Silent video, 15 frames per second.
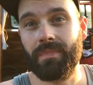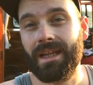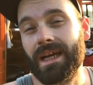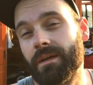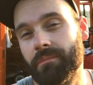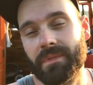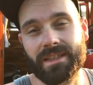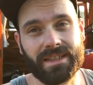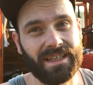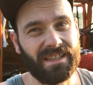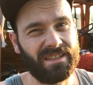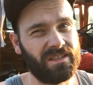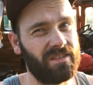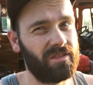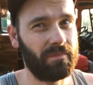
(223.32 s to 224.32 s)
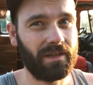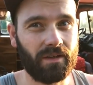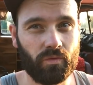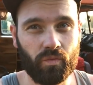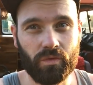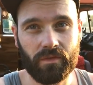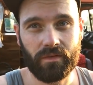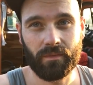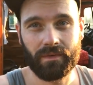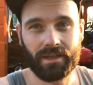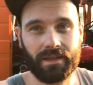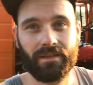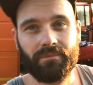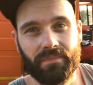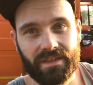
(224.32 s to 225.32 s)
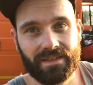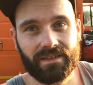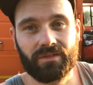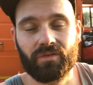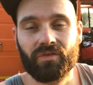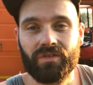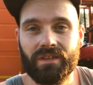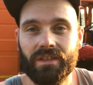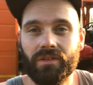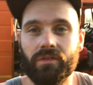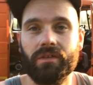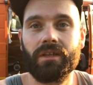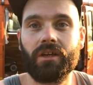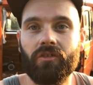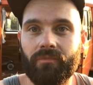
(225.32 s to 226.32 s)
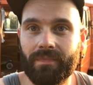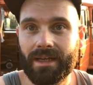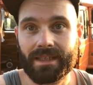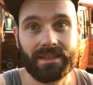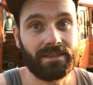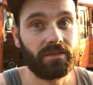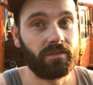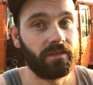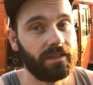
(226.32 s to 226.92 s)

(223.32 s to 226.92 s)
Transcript: blankem Metall ist es immer gut, wenn man ein bisschen Grundierung drauf macht, dass es noch